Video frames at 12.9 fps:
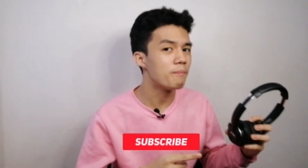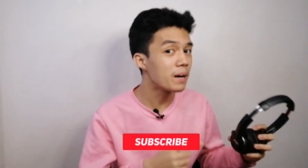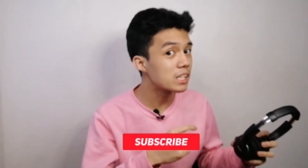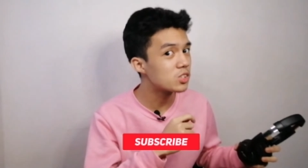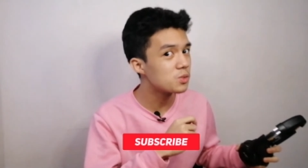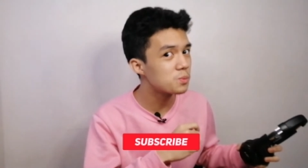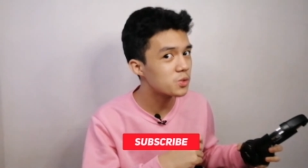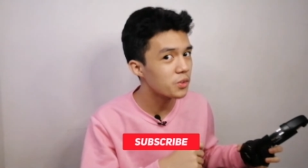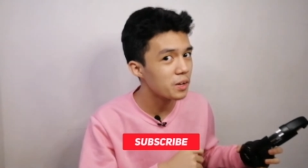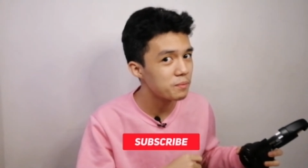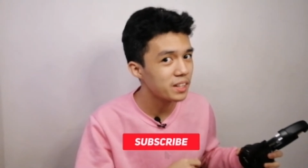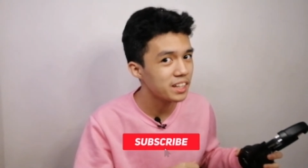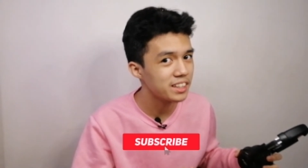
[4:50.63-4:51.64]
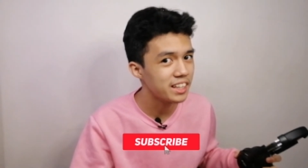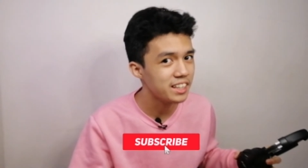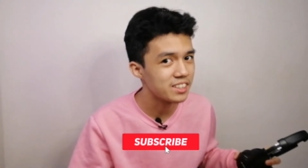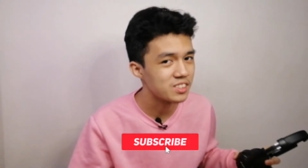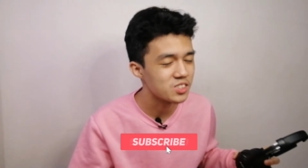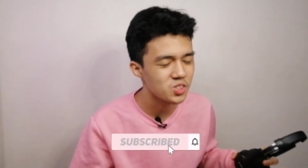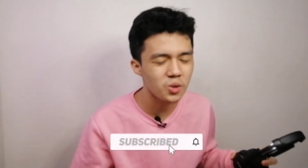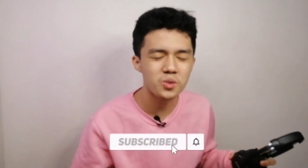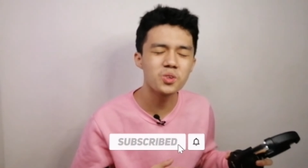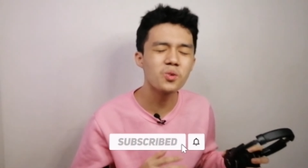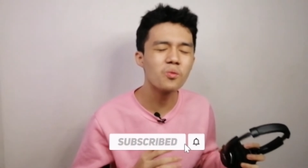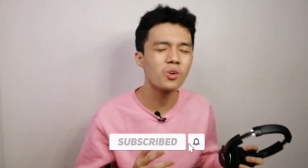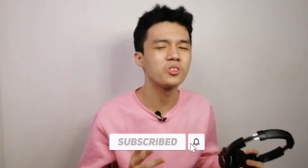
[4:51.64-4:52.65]
mag-subscribe ka na din so
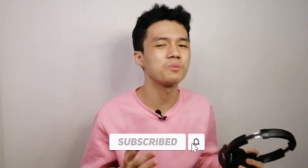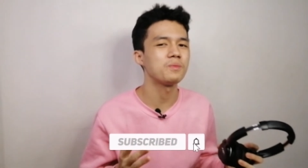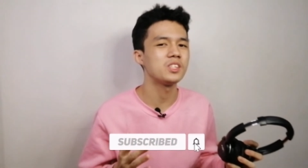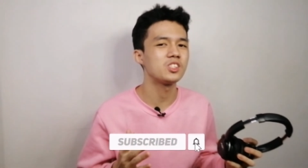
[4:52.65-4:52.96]
you won't